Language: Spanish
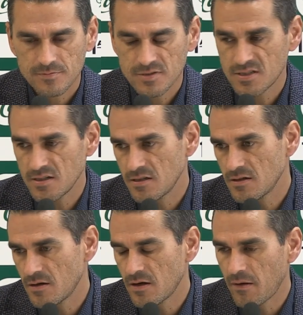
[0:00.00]
Sí,
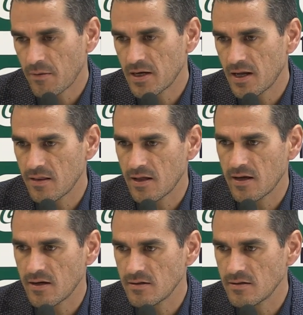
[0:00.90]
a ver, la
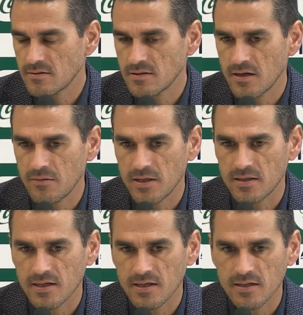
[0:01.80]
idea es
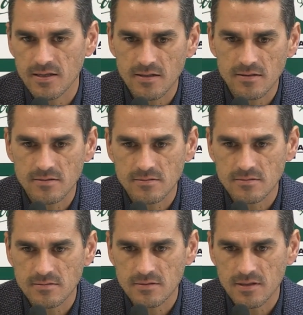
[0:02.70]
evidente que,
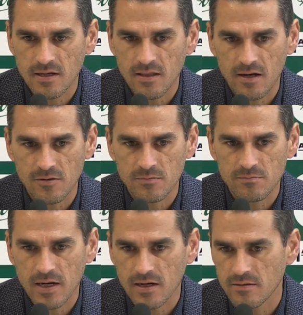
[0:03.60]
que es darnos un
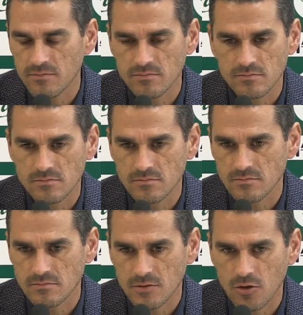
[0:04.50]

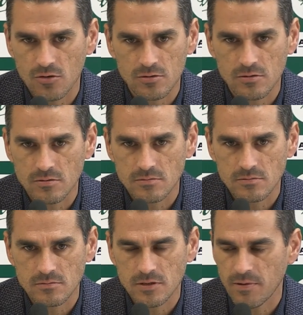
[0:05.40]
margen corto,
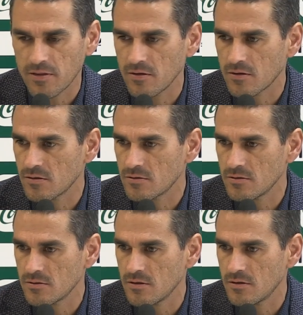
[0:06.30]
un espacio
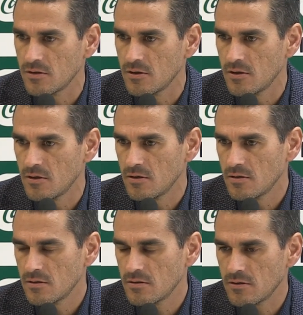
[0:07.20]
corto, no,
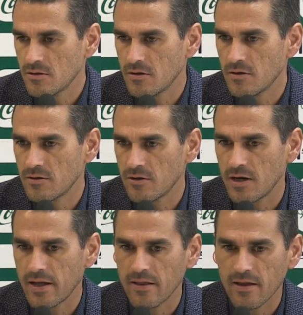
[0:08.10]
no, no, es
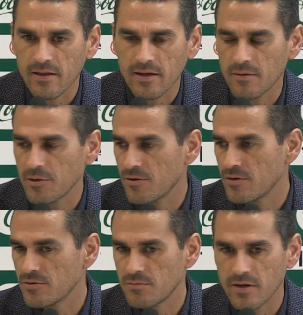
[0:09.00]
la idea de que a lo mejor
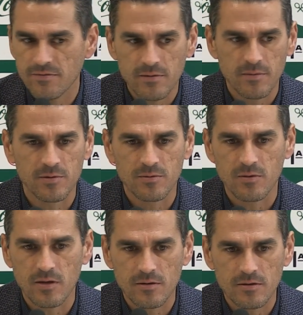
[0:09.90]
dentro de un mes firmemos un
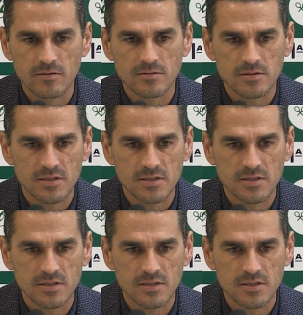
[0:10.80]
jugador, ¿no?